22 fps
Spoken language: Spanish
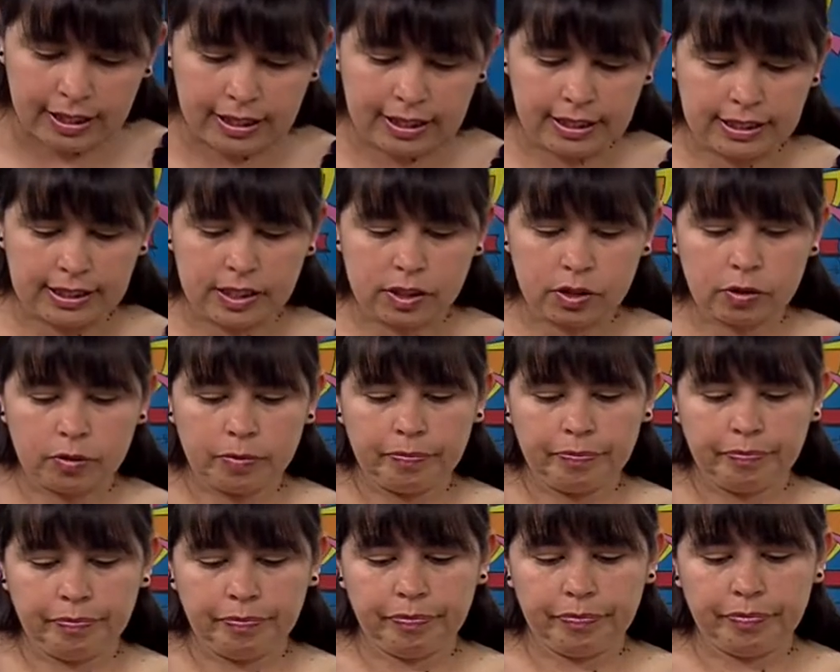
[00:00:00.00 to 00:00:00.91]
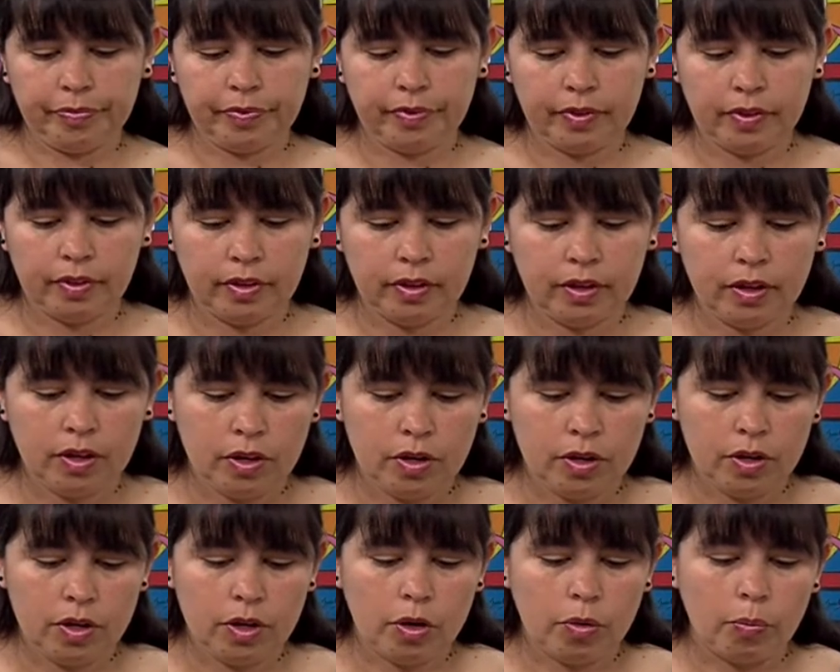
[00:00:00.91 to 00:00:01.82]
Listo.
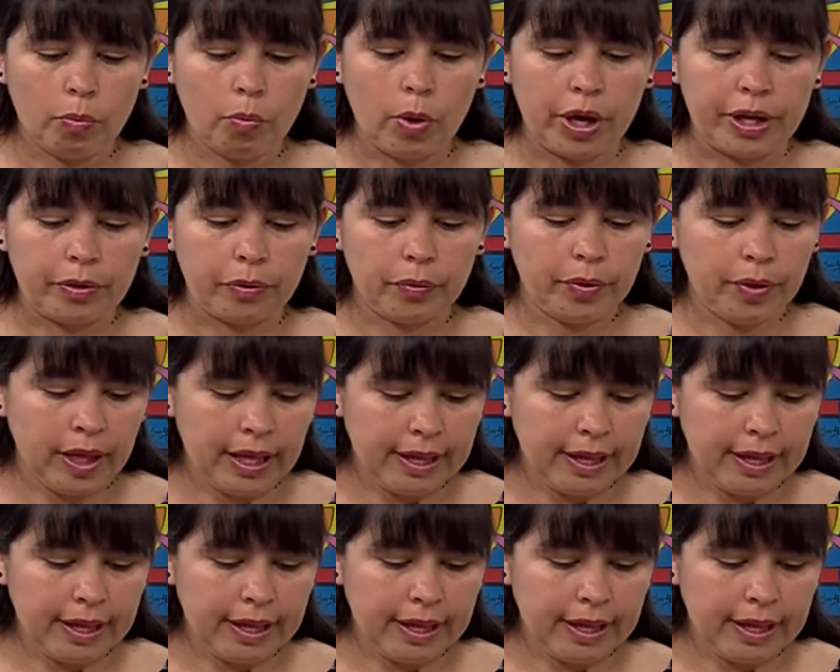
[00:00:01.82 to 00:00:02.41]
Bueno,